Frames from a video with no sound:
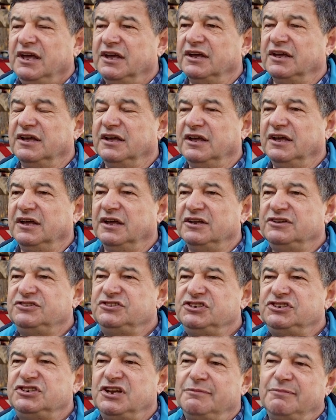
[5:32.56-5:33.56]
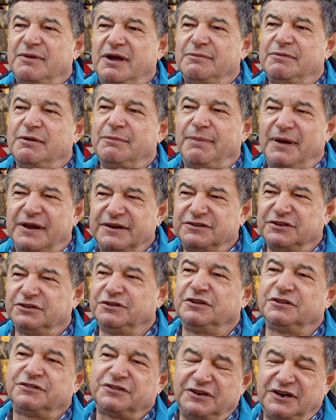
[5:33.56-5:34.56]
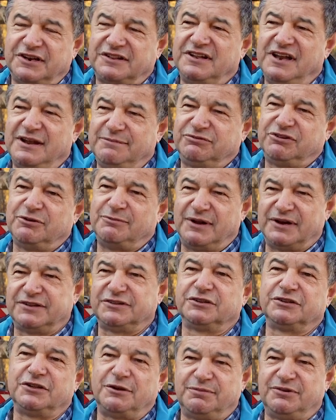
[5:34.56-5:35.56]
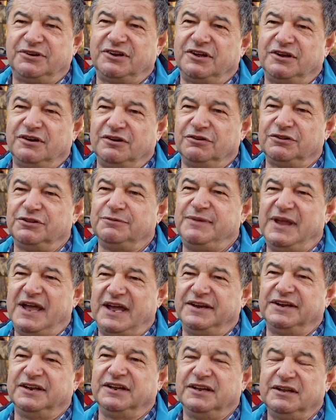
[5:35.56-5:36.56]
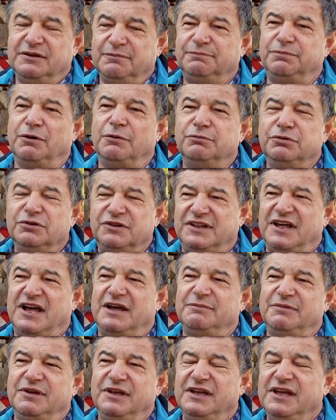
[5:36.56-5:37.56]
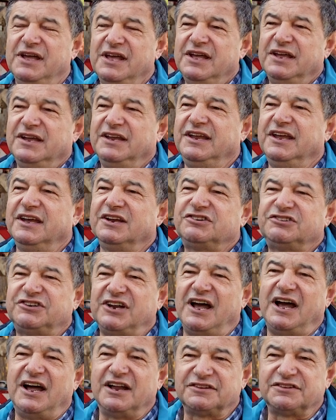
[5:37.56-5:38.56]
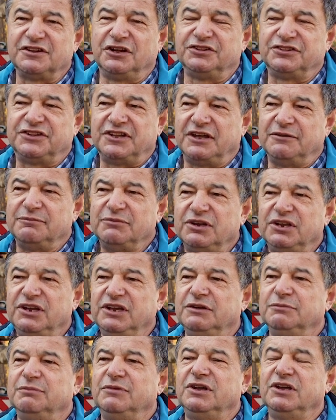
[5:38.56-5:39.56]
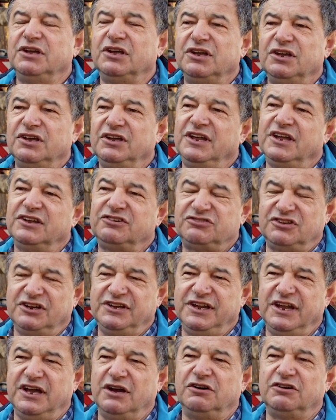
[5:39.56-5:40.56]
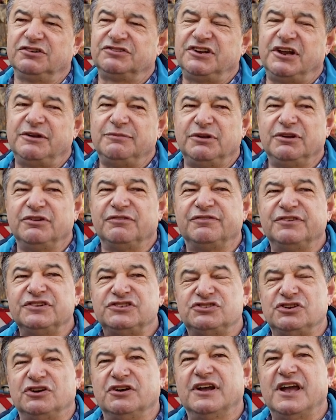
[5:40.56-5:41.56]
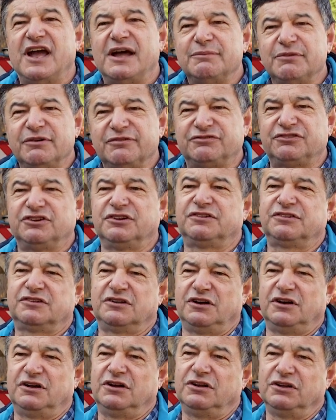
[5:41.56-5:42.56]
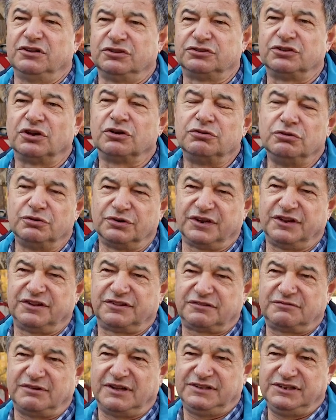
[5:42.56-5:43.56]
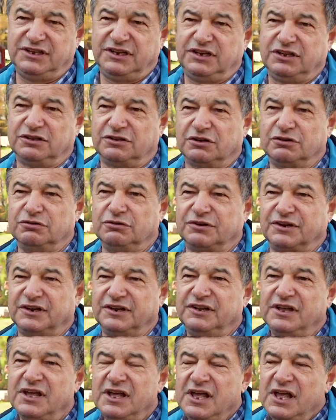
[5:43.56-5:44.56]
e, dzisiaj mamy bardzo do, coraz lepsze, bardzo dobre odmiany. Pobudzamy jeszcze azotem i my, jeśli nie orzemy, wyciągamy wszystko do góry, składniki do góry.